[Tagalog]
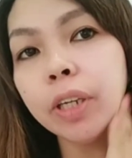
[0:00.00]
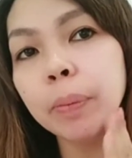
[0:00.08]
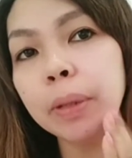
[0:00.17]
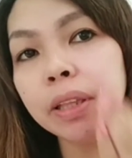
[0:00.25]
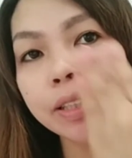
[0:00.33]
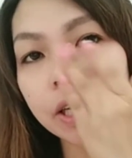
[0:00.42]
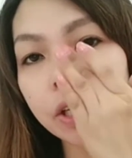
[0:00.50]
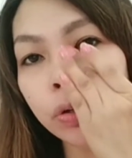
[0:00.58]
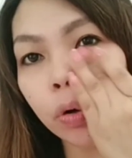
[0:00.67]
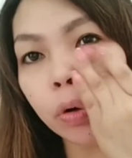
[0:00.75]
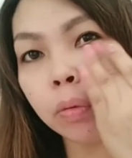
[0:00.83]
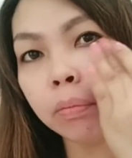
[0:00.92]
Depende sa inyo
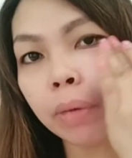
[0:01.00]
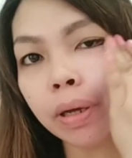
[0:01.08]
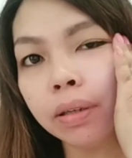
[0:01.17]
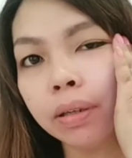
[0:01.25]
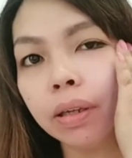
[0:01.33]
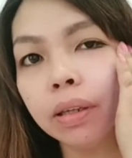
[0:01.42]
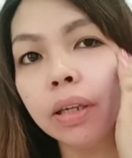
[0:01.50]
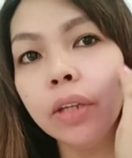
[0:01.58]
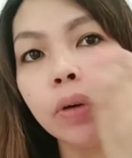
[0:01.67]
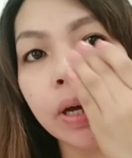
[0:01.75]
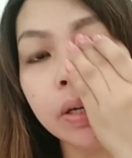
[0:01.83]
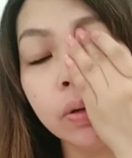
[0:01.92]
kung mag, ano
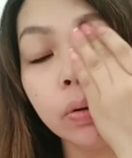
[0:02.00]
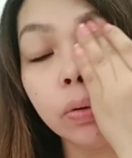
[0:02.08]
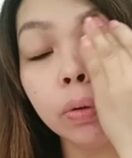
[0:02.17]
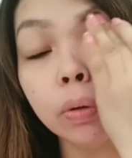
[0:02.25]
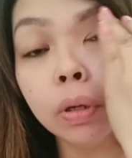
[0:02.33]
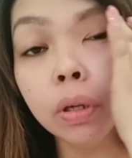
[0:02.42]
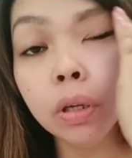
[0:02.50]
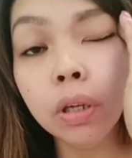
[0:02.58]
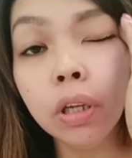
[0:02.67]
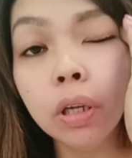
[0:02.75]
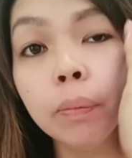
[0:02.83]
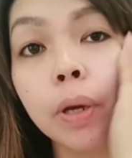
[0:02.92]
kayo,
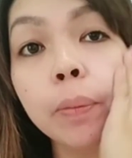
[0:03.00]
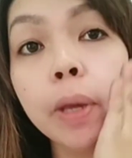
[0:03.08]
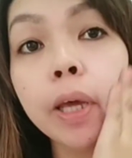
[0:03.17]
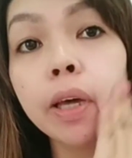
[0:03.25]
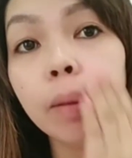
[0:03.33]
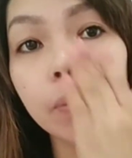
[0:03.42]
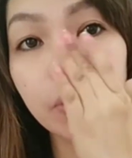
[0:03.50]
mag-makeup,